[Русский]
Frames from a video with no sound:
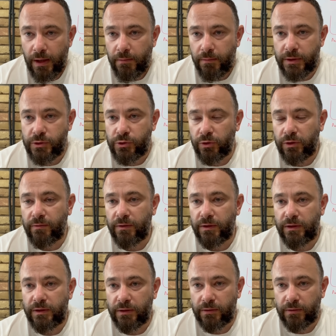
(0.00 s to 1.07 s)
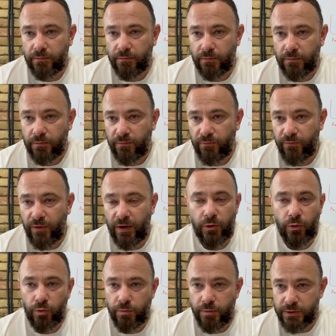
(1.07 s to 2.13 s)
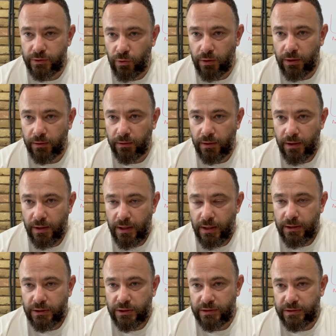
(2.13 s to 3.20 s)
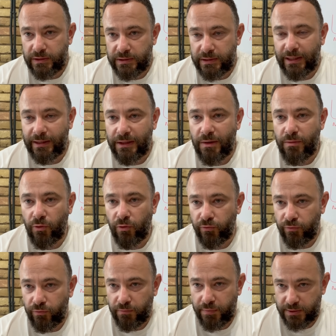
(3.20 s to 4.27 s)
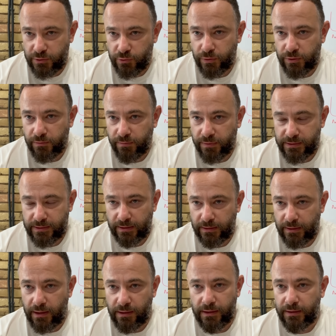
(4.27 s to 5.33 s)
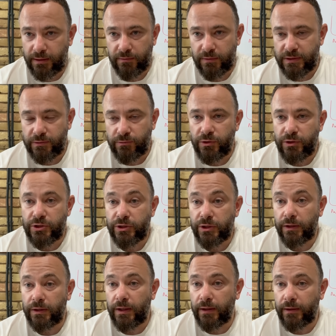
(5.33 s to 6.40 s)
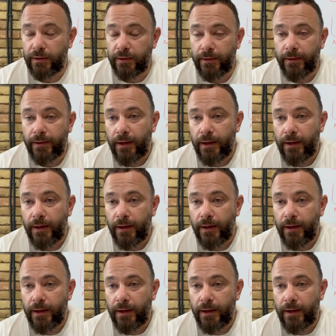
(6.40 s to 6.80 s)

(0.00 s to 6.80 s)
500 квартир, вокруг без окон, 60 домов, по сути, пострадало, это вот сегодняшние данные.